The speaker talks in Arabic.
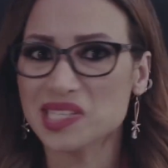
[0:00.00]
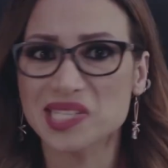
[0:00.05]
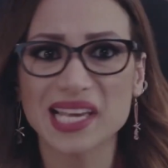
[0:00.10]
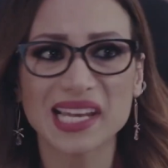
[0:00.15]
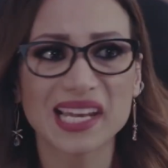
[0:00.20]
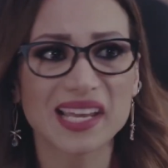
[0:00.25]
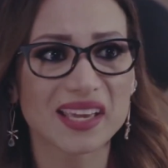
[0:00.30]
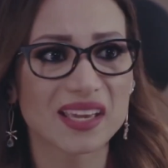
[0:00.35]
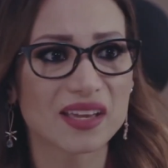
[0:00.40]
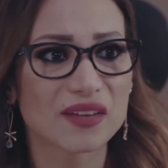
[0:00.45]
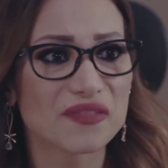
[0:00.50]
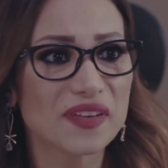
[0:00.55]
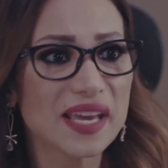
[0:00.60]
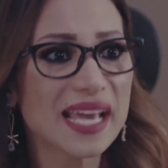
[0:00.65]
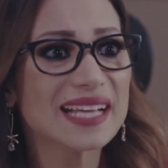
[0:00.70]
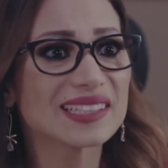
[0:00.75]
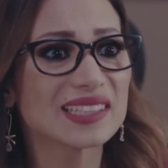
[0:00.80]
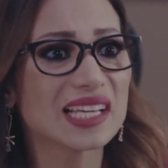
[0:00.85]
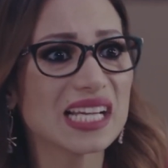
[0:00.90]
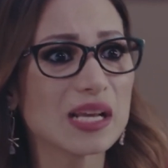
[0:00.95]
تسجيل ايه؟ في
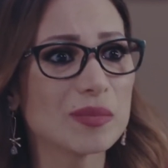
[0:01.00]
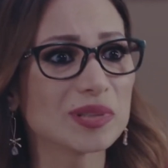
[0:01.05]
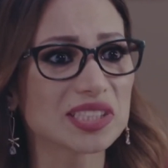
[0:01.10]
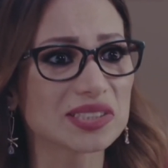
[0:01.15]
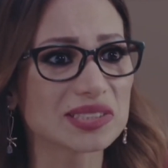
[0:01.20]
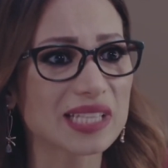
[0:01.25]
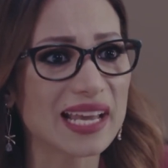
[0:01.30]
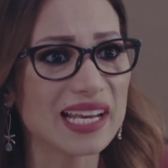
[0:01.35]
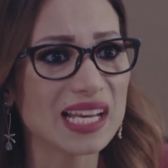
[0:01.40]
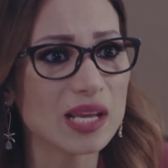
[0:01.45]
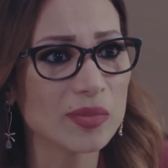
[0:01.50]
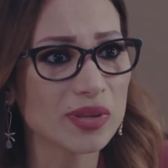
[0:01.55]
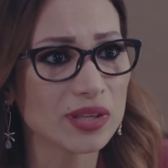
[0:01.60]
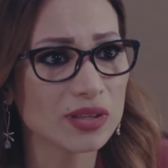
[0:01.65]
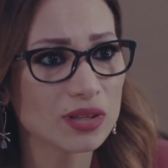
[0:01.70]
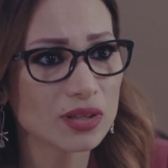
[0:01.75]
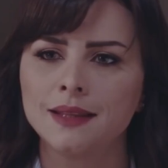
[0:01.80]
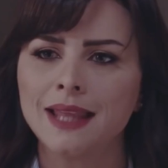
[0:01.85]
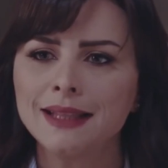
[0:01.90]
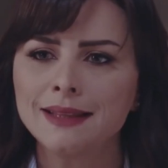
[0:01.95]
ايه يا داليا ما
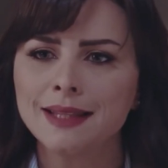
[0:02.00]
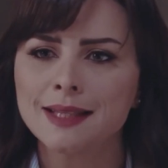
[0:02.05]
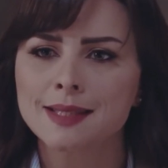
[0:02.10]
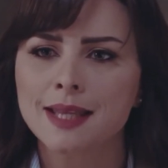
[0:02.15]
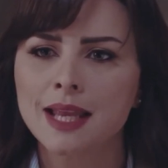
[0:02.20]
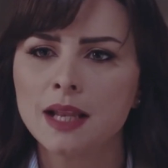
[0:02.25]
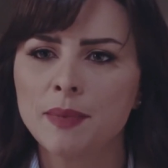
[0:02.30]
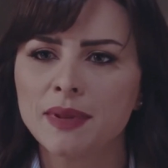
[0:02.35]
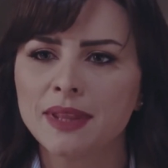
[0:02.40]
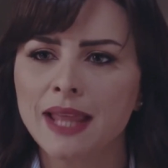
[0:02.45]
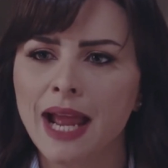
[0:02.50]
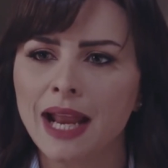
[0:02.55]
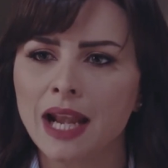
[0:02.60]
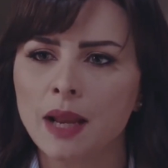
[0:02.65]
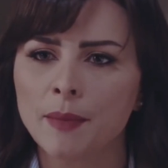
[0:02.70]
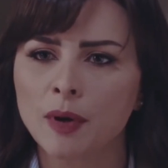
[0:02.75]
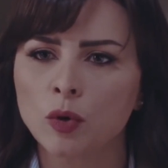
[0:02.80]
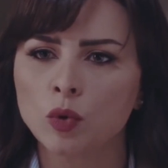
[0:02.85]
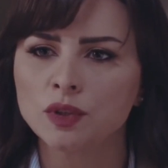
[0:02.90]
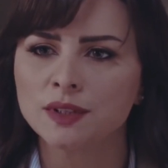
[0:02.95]
تتكلمي؟ ده التسجيل
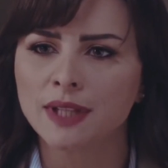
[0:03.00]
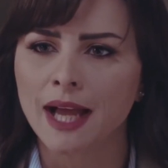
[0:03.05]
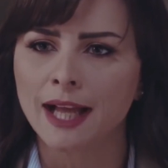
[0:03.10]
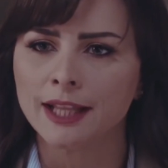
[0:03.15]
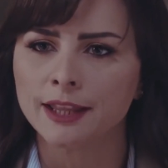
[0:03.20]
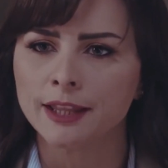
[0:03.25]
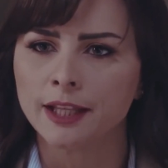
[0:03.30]
بتاعي لما كنت